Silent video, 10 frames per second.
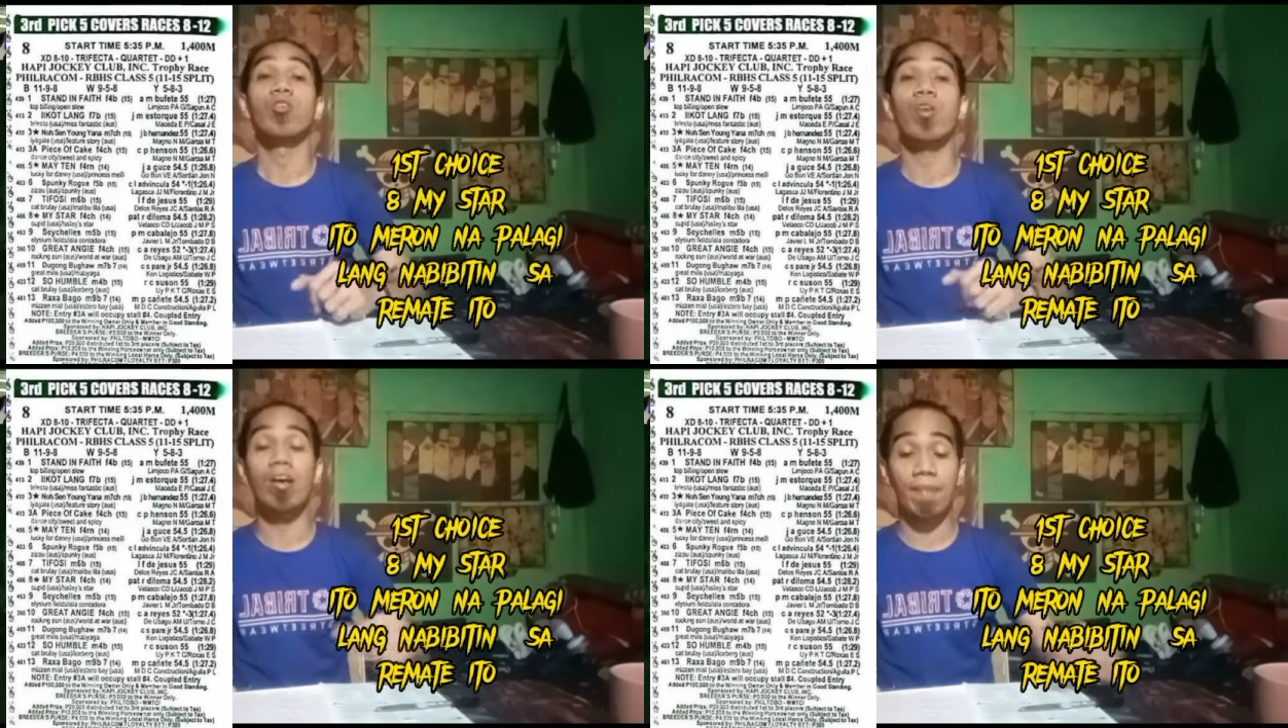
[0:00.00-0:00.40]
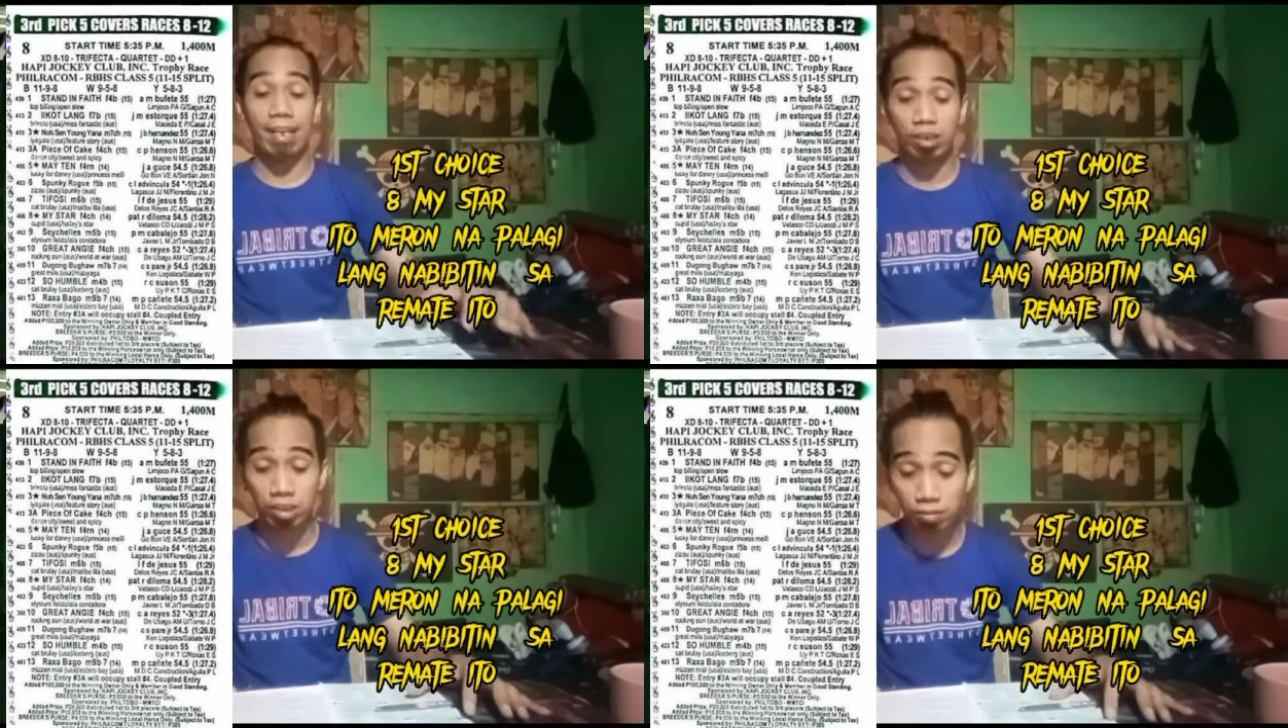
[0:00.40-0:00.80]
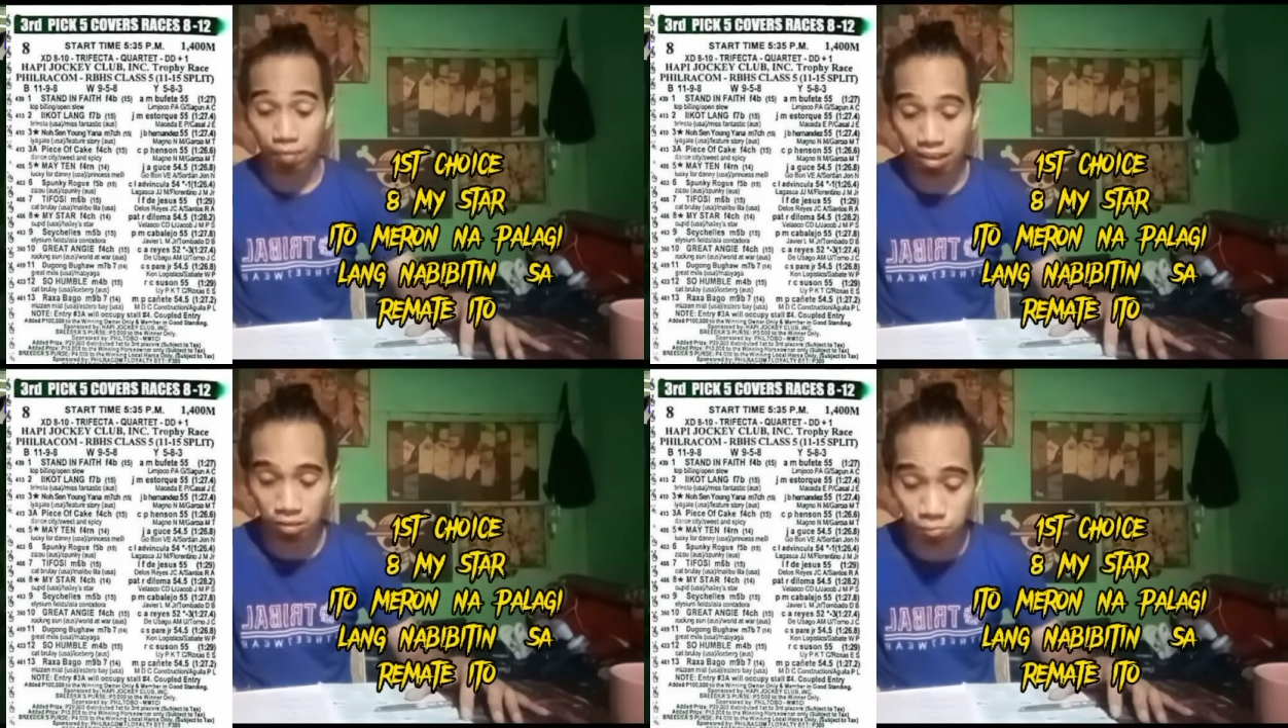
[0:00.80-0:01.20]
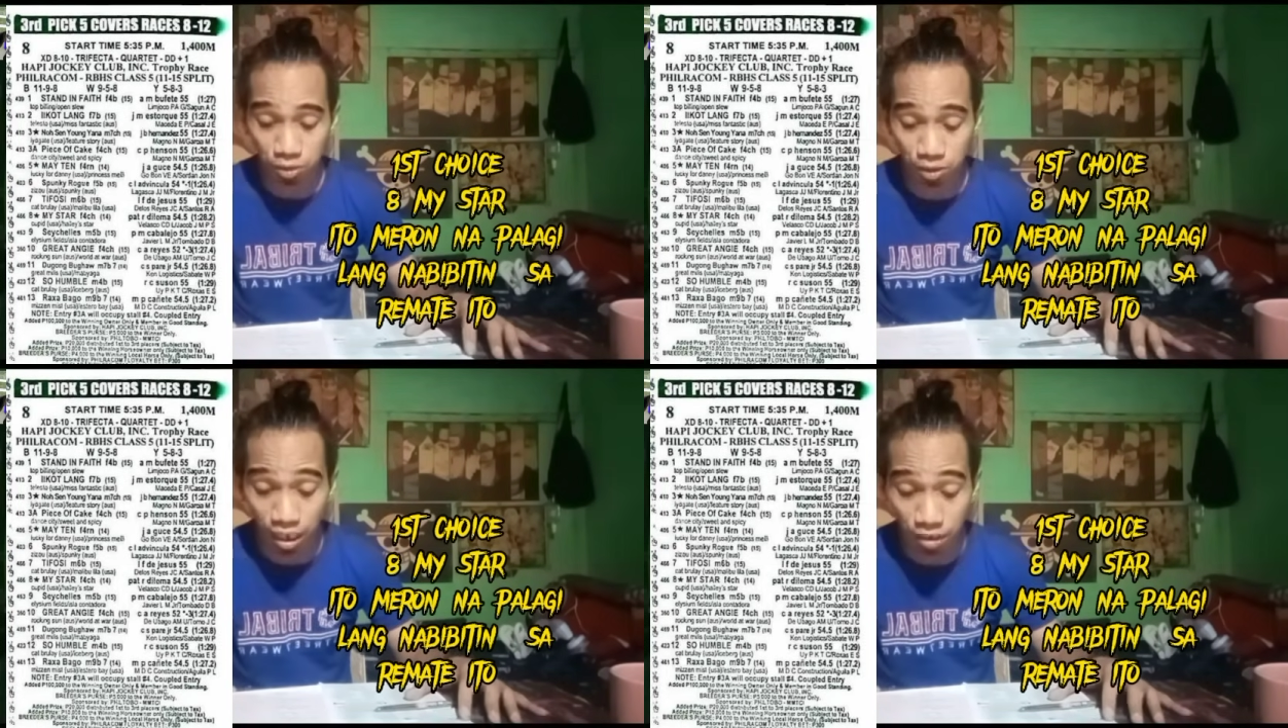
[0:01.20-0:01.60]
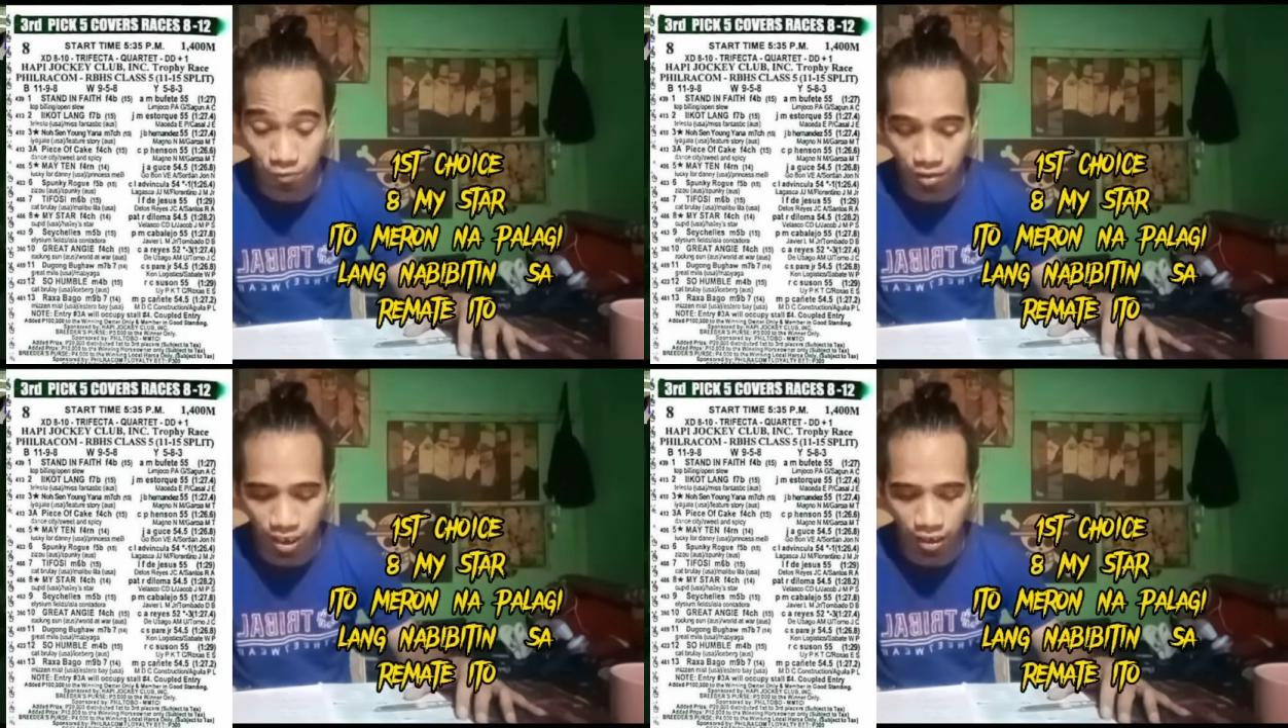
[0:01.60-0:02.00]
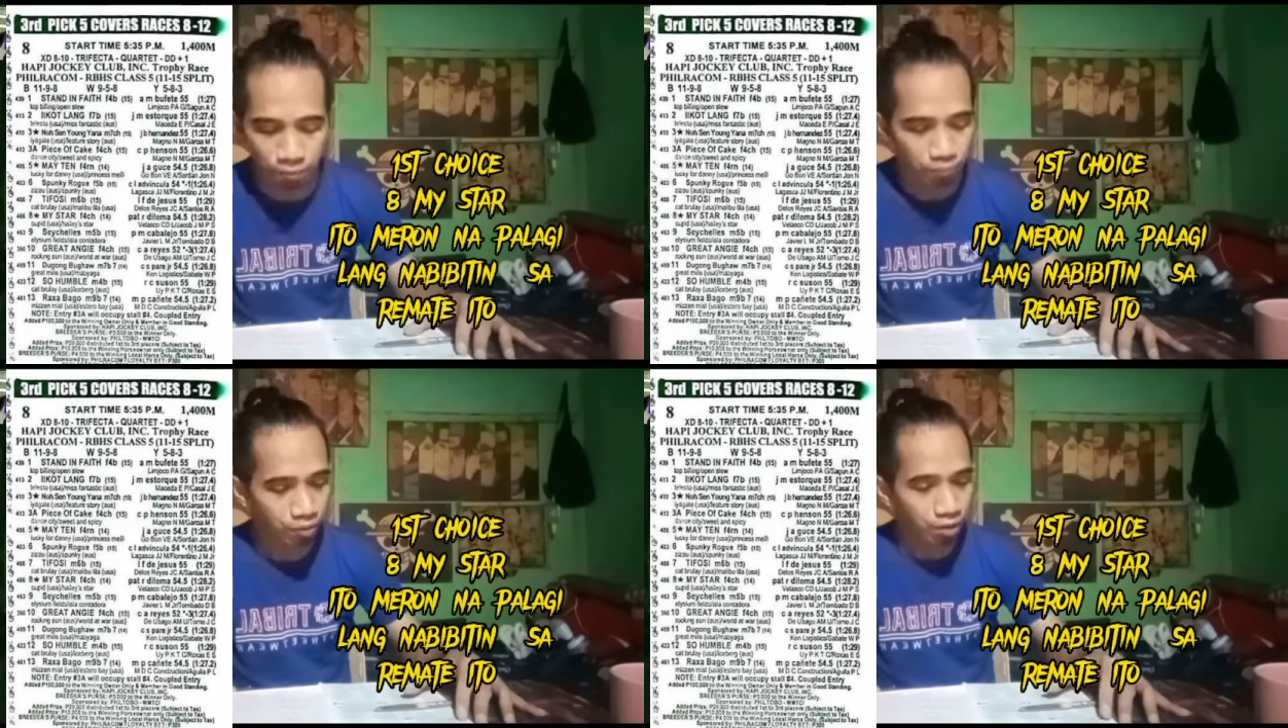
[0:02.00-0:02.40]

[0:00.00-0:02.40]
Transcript: yung kabayong si Manny for Gabriel.